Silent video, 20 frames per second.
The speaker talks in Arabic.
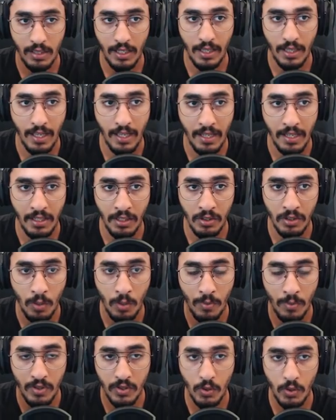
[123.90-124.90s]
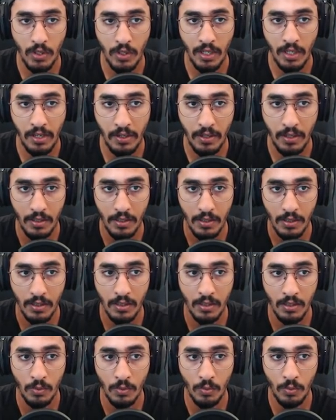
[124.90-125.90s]
الثاني عندكم السكولر
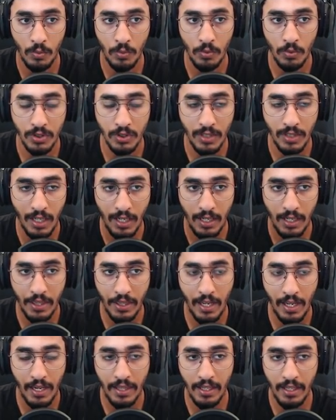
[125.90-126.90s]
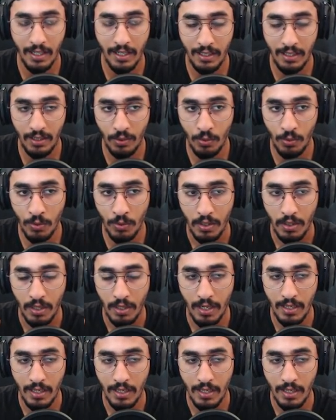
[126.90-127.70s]
آه والشغله الثالثه اللي هو